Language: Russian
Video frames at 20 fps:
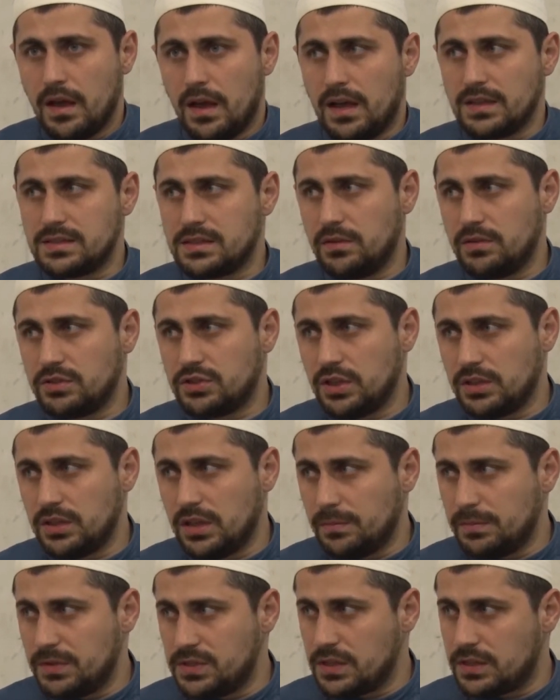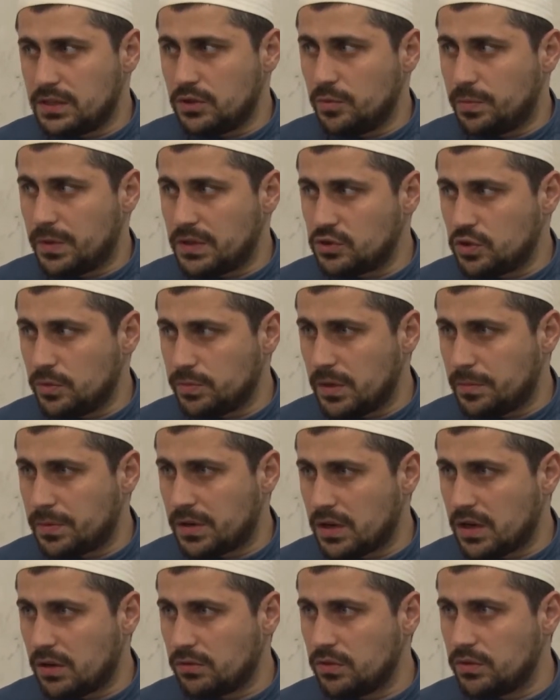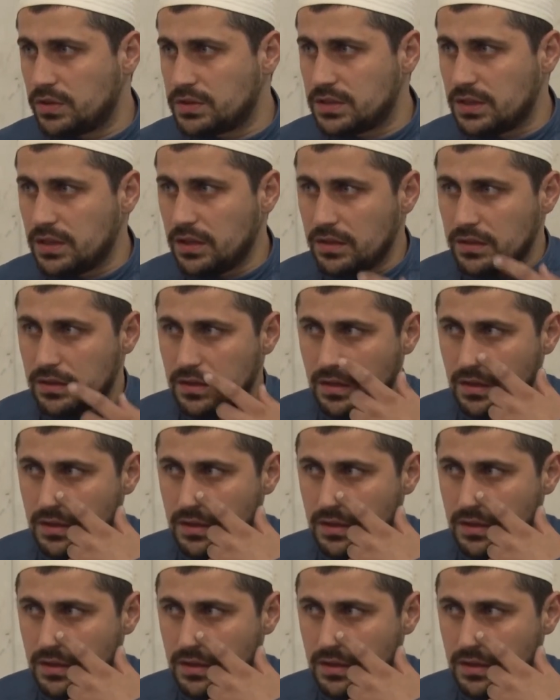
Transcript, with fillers: А совершение обязательного поступка приравнивается